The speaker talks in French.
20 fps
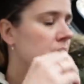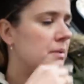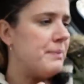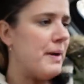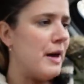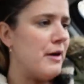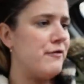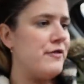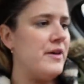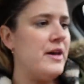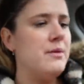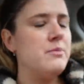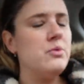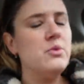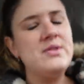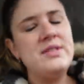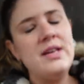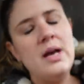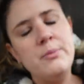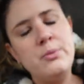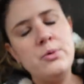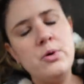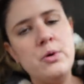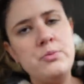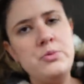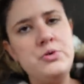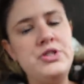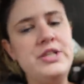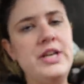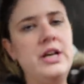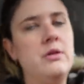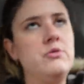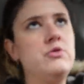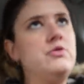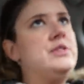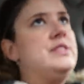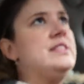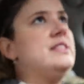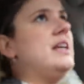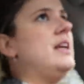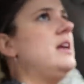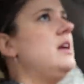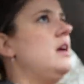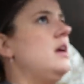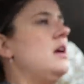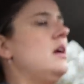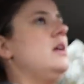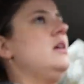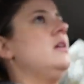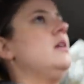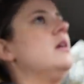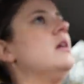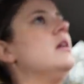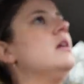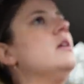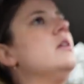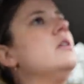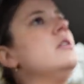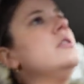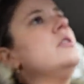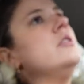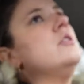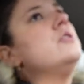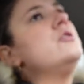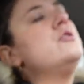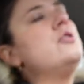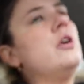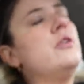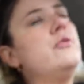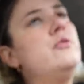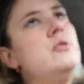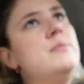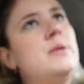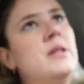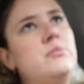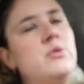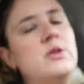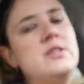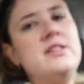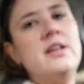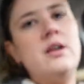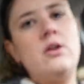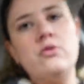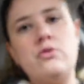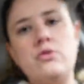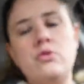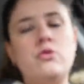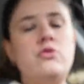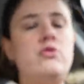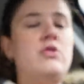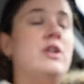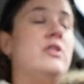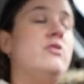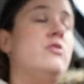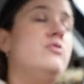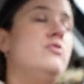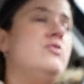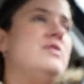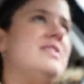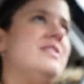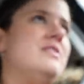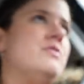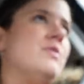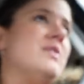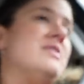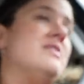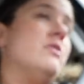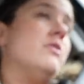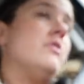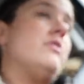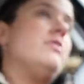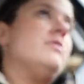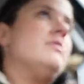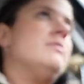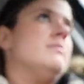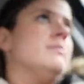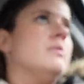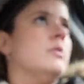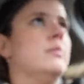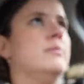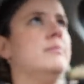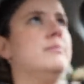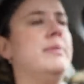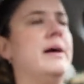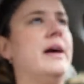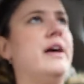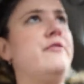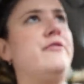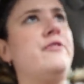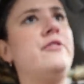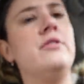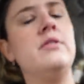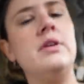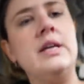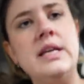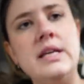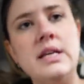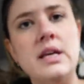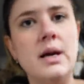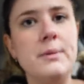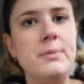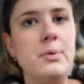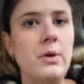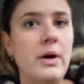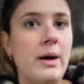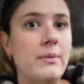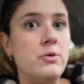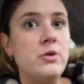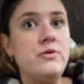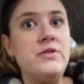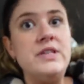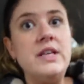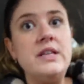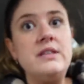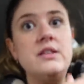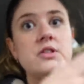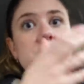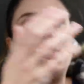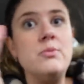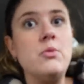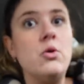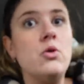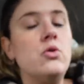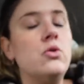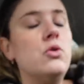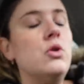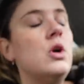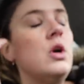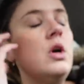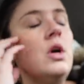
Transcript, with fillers: Parfait. Bon, c'est un peu hors budget, comme je vous disais. Euh, j'aurais voulu mettre moins de 50 euros sur la tenue, c'est 60. Bon, bref. Et il y a un programme de fidélité chez Mango